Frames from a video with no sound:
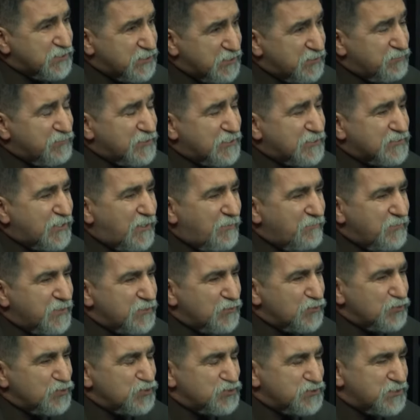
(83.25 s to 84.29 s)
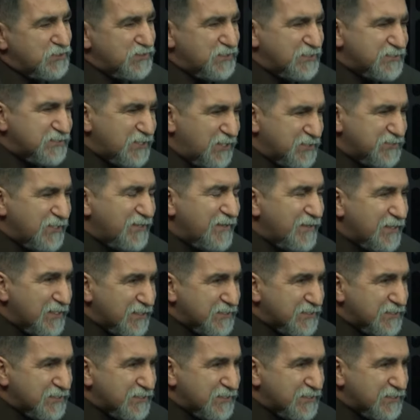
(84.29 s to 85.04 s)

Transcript: 20 yıldan beri onun üzerinde sadece